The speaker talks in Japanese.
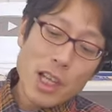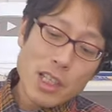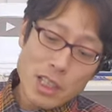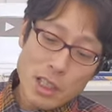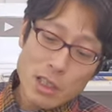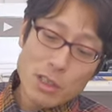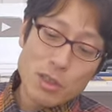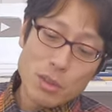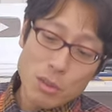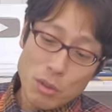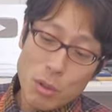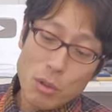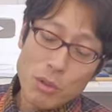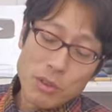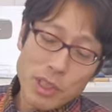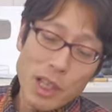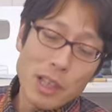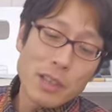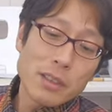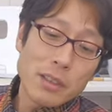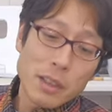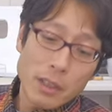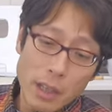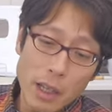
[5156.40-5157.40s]
社都合に
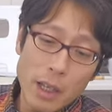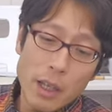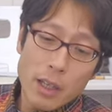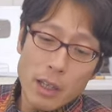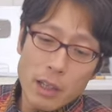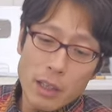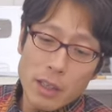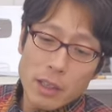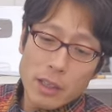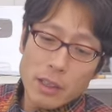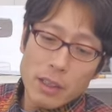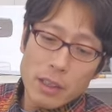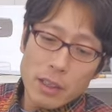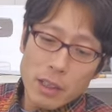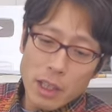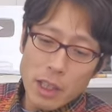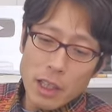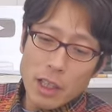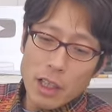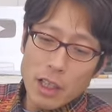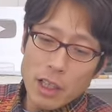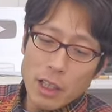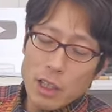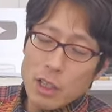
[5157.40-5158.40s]
なってね、
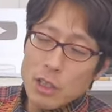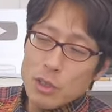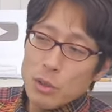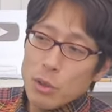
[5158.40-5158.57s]
はい、